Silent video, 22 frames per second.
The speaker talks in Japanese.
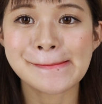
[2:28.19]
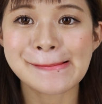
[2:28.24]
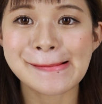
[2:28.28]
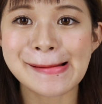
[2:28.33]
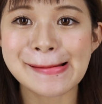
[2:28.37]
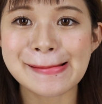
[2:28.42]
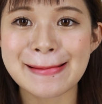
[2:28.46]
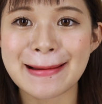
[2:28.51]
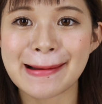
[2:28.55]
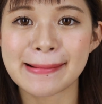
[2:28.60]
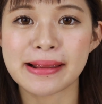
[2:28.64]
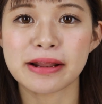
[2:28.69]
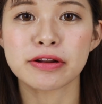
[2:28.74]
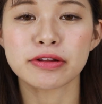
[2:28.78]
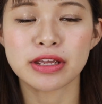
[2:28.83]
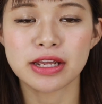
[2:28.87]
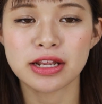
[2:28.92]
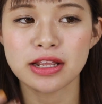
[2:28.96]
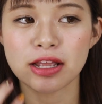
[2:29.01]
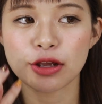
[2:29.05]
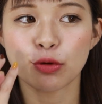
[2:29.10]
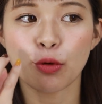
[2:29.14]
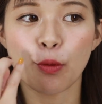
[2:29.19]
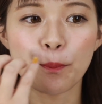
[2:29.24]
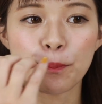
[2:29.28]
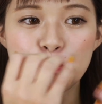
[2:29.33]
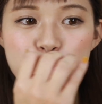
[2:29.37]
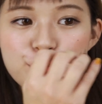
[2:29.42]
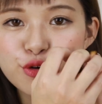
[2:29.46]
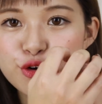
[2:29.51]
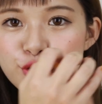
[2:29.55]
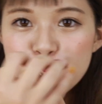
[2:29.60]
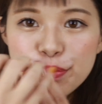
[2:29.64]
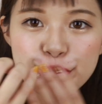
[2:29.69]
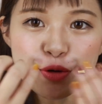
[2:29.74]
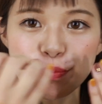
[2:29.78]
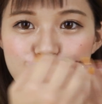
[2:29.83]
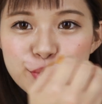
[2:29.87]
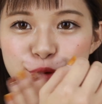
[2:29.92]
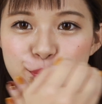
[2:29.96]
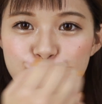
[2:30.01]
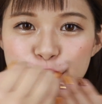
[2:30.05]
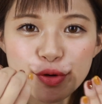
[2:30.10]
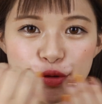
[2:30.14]
こうやってやった時に、こう、
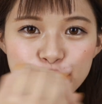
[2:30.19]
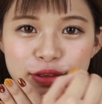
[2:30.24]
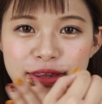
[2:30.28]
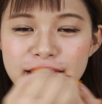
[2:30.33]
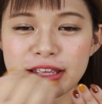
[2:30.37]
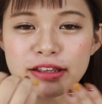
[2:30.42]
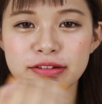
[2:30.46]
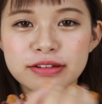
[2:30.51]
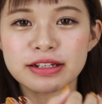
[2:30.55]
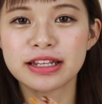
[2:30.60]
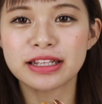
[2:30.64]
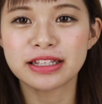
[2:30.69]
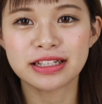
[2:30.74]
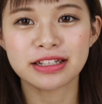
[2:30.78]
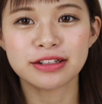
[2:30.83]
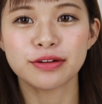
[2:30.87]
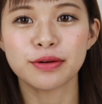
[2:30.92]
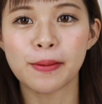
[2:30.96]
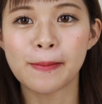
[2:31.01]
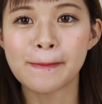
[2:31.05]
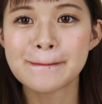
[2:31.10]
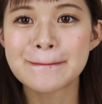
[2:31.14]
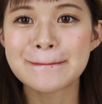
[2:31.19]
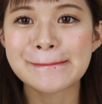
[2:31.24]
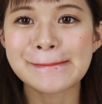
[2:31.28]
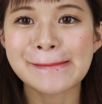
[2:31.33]
プルプルプルプルっていくねんけど、